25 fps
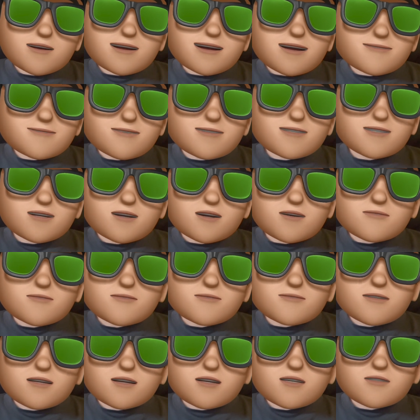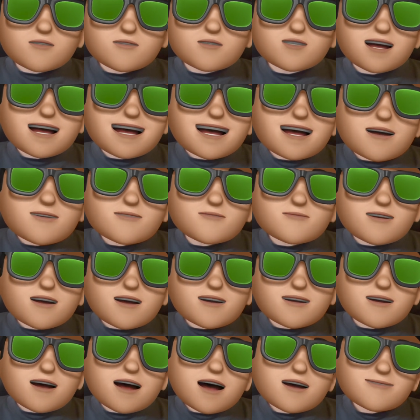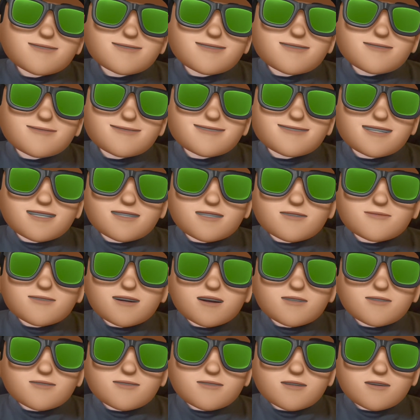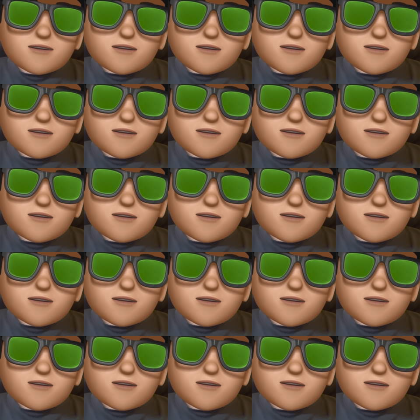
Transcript: y mis conocimientos y ayudar a cuanta más gente mejor.